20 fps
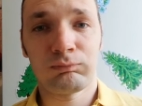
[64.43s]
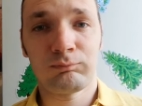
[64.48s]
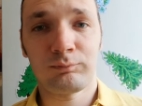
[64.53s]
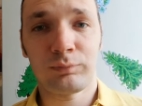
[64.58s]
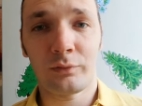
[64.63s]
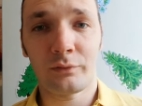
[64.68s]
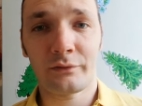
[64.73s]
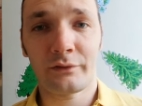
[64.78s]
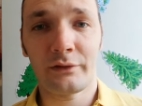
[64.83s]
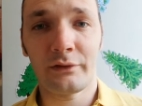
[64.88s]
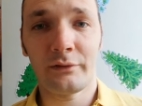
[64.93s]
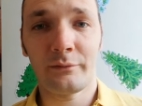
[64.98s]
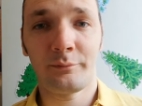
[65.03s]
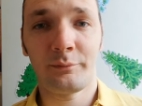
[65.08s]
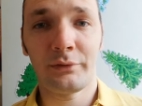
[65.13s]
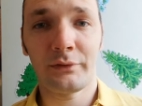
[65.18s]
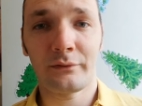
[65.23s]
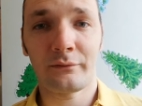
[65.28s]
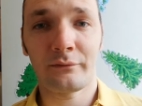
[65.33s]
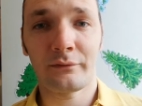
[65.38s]
после
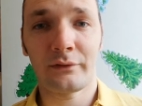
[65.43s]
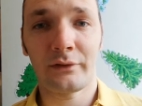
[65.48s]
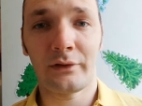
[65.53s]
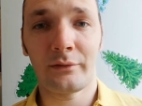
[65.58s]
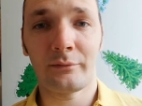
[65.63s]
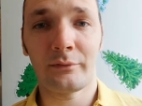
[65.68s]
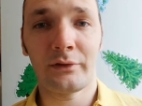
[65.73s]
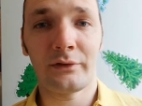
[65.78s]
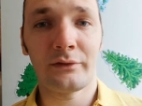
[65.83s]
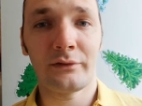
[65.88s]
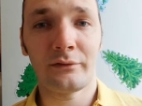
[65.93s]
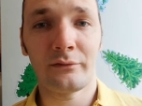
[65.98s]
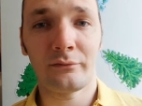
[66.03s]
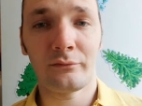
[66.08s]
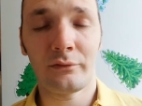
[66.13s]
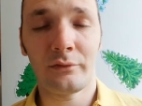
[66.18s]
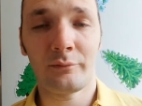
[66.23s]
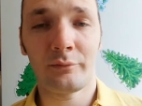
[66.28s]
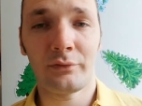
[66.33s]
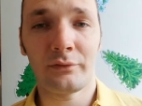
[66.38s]
первого тайма
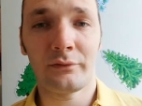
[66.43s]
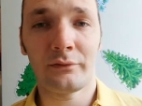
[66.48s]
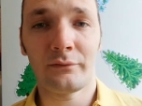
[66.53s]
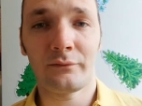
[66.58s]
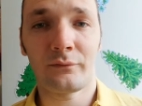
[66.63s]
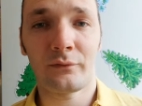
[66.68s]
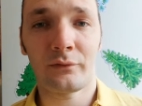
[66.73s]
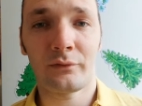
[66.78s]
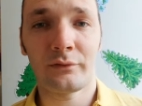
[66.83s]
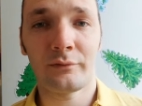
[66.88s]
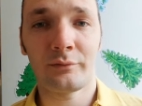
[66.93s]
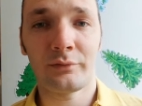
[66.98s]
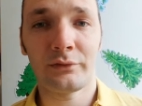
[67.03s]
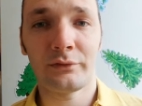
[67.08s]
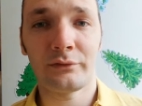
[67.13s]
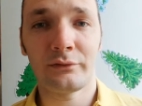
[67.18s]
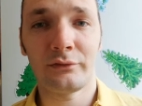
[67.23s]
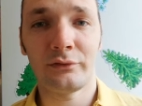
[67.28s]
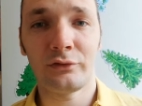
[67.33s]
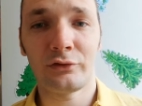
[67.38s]
1-0 было, вроде бы
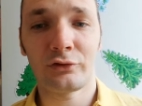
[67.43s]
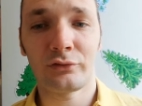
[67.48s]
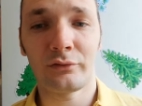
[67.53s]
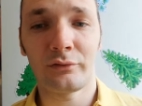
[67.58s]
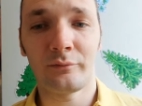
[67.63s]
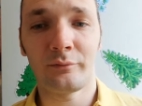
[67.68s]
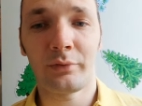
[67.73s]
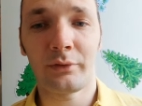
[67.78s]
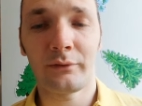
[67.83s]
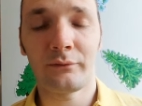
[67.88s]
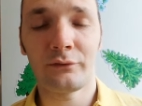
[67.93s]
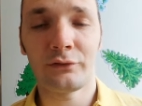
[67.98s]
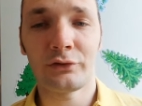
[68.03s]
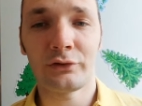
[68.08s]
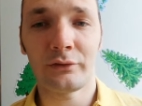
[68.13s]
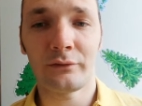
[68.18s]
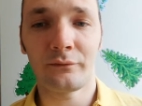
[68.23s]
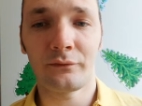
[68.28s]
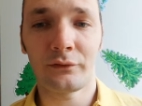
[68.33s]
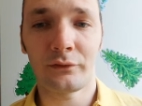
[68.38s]
ничто не
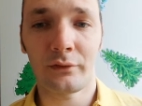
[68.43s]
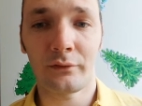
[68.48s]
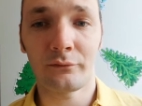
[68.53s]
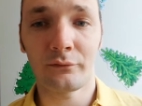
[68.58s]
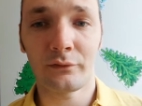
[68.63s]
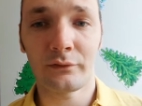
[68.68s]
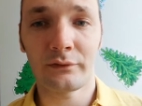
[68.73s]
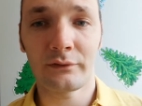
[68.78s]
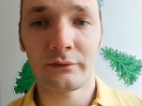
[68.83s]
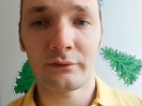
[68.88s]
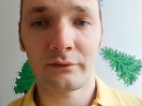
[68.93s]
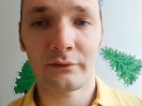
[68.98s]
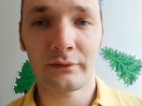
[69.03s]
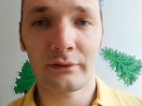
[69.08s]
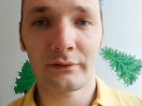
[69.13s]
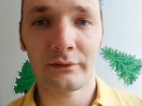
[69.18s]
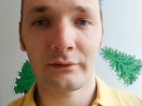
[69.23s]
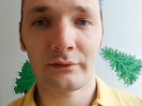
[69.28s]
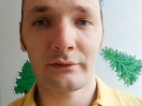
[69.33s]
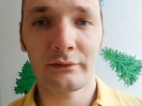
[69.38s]
предвещало все равно
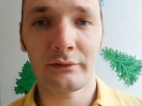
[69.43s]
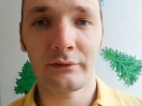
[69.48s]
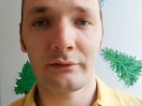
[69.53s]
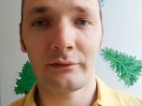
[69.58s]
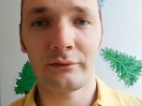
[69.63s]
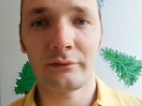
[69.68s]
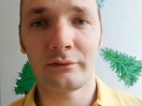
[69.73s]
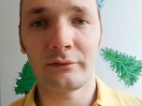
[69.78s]
сенсации.